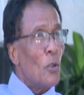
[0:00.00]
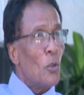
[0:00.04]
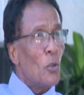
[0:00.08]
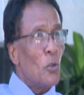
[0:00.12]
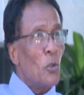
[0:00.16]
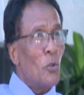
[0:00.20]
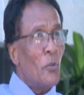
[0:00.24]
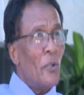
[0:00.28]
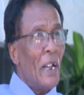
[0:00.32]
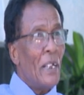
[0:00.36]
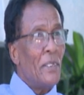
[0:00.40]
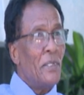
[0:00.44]

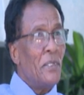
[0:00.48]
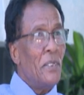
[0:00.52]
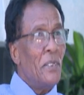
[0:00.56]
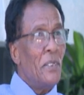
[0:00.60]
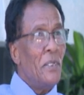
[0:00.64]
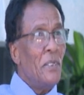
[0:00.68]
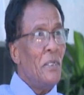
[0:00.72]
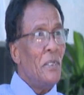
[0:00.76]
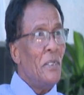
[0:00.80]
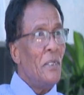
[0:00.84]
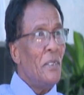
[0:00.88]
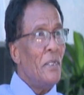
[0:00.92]

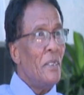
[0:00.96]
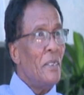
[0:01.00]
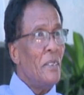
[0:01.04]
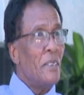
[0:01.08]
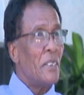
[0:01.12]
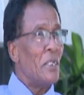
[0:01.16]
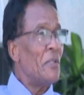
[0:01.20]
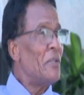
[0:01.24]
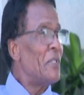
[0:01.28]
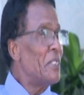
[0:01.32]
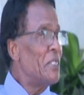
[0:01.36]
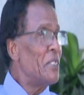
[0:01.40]
دفعتي
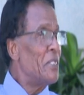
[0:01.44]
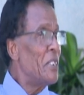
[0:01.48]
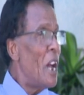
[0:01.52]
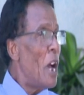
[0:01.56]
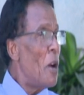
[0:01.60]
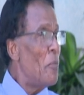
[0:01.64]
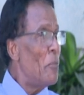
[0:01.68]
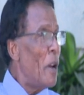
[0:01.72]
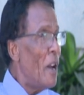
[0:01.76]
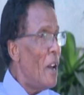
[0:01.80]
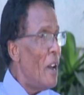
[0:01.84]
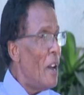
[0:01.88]
سيف
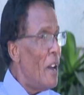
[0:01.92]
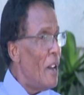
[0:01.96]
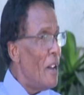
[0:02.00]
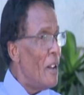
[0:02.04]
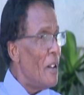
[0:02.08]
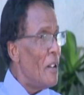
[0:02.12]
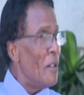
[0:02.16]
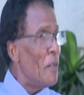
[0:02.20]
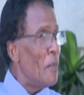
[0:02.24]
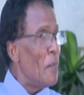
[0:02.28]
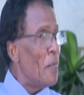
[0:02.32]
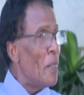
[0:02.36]
الجامعه
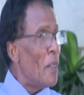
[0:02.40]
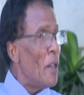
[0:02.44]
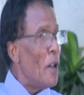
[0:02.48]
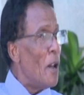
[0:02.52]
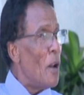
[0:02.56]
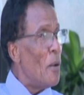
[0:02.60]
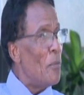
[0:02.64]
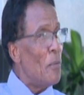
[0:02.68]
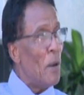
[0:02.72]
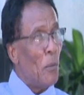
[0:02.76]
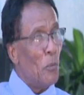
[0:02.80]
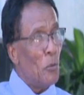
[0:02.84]
مم.
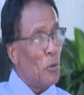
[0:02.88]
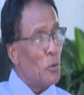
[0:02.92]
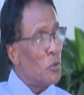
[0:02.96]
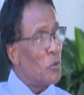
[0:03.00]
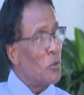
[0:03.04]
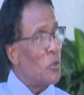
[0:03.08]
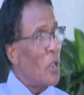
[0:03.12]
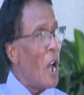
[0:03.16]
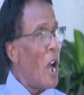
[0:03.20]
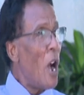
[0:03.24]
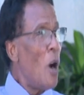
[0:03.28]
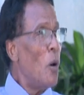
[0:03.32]
حمود
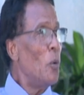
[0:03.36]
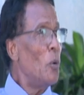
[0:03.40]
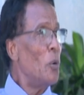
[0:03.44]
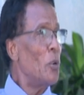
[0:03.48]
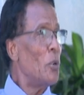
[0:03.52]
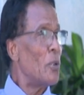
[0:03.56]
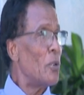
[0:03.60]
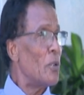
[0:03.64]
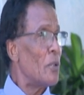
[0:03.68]
تاور